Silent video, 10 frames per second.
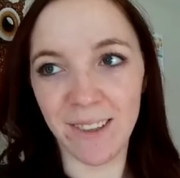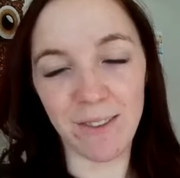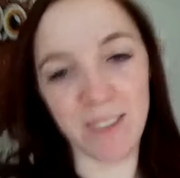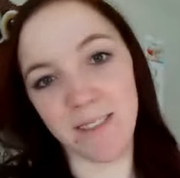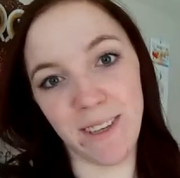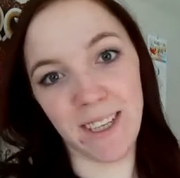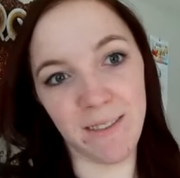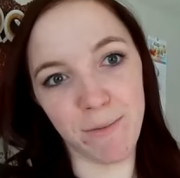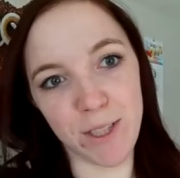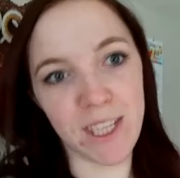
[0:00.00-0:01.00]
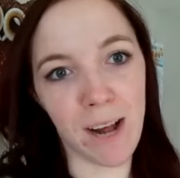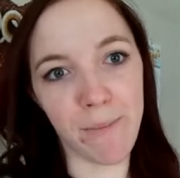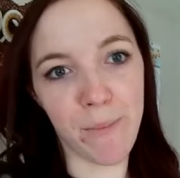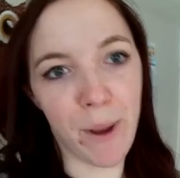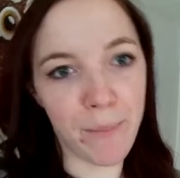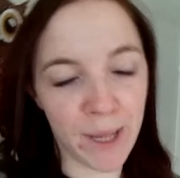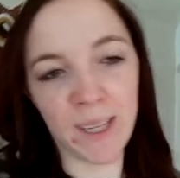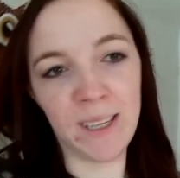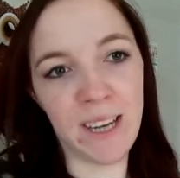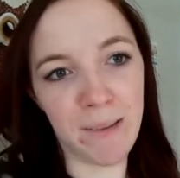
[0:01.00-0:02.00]
Und deswegen muss ich halt mit meinen
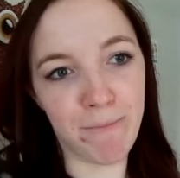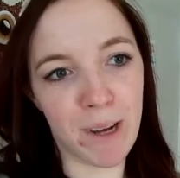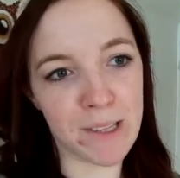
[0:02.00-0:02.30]
Pickeln leben.